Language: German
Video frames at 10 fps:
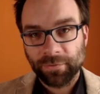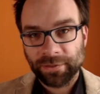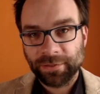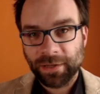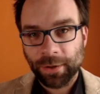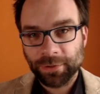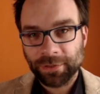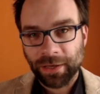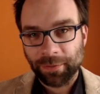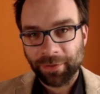Was ist die
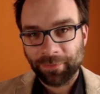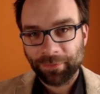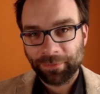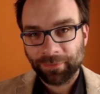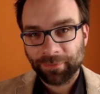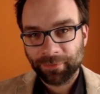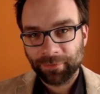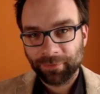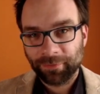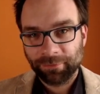Ausgabe?
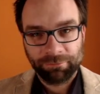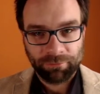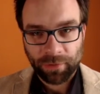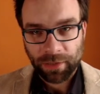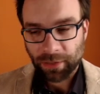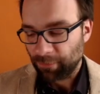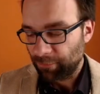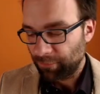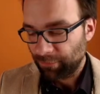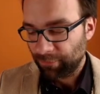Klar,
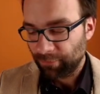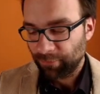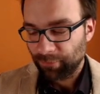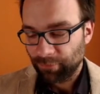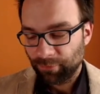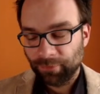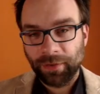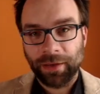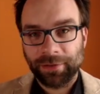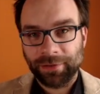
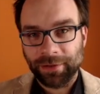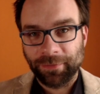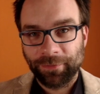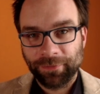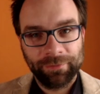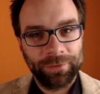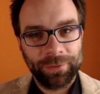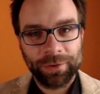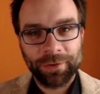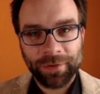das hier.
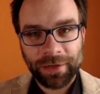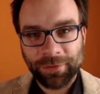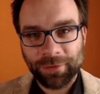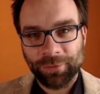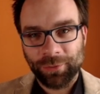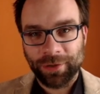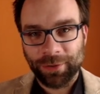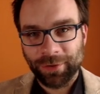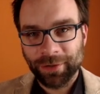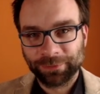Sollte wenig
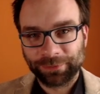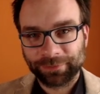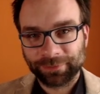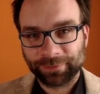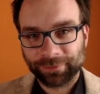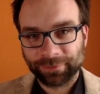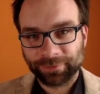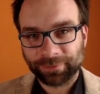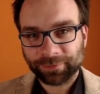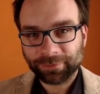verwundern, oder?
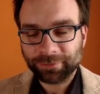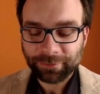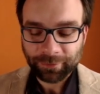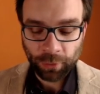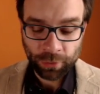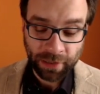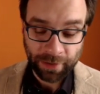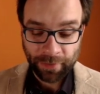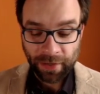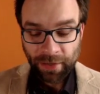
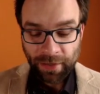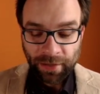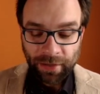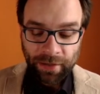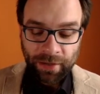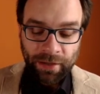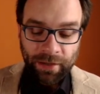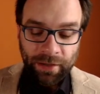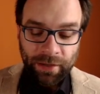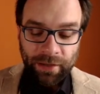Okay.
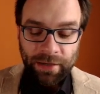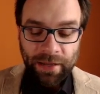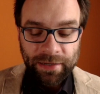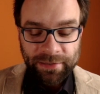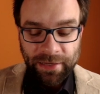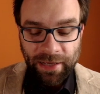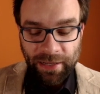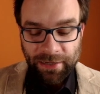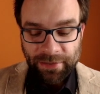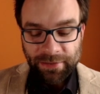Da das ja
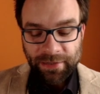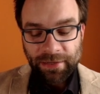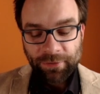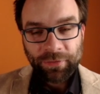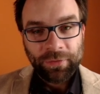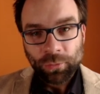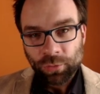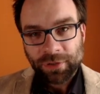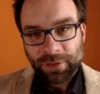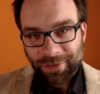alles hier
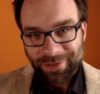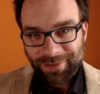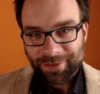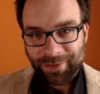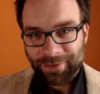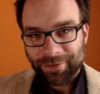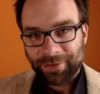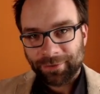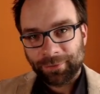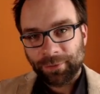Fuß sind,
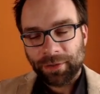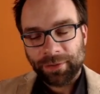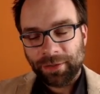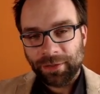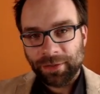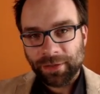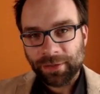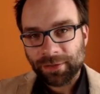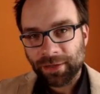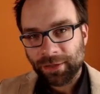hatte ich Ihnen ja
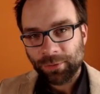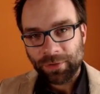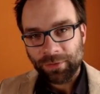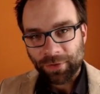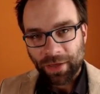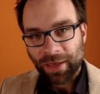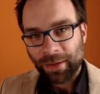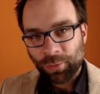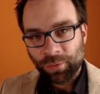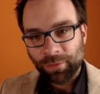erzählt, durch die
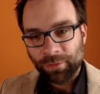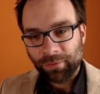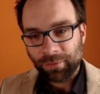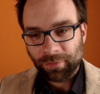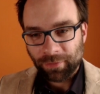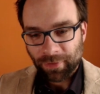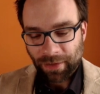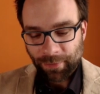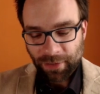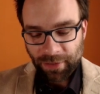Vererbung
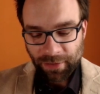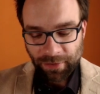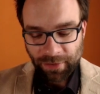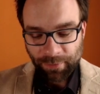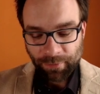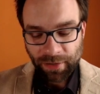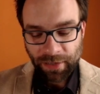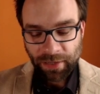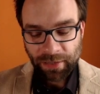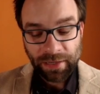habe ich hier in
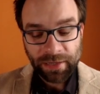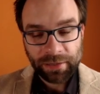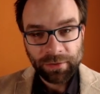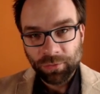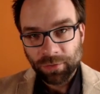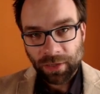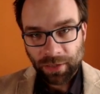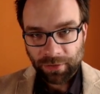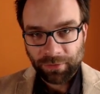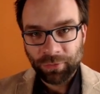Bar nicht
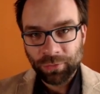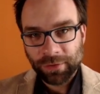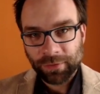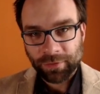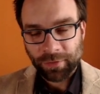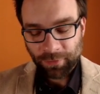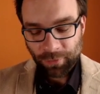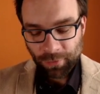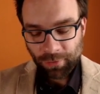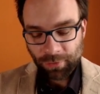nur ein Fu zur
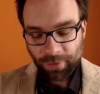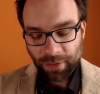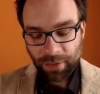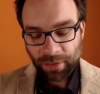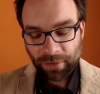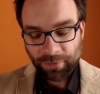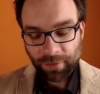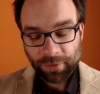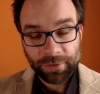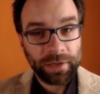Verfügung. Ich kann davon
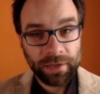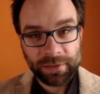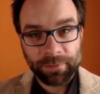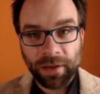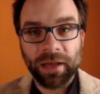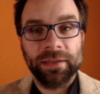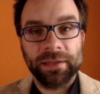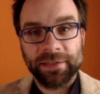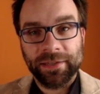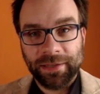ausgehen, dass Bar
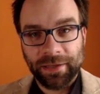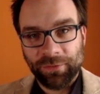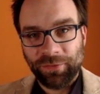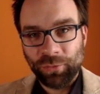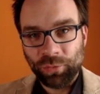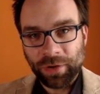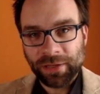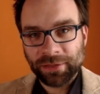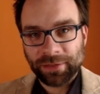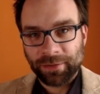tatsächlich ein Fu
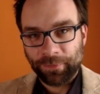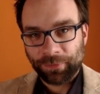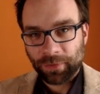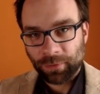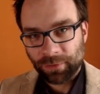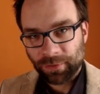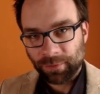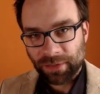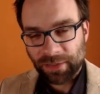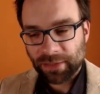ist. Und
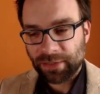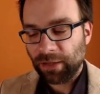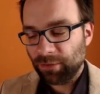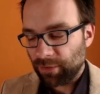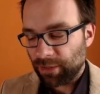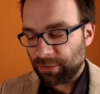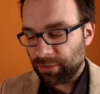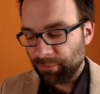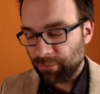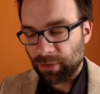mit der
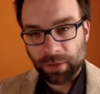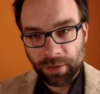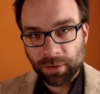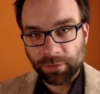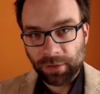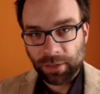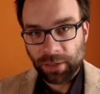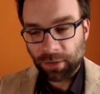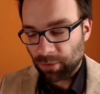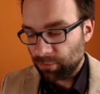Denkweise kann ich ja auf die
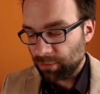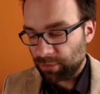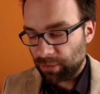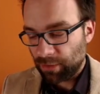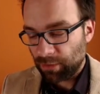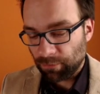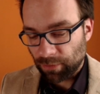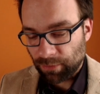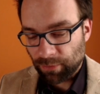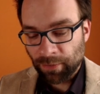Idee kommen und sagen,
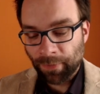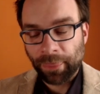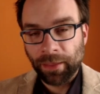prima,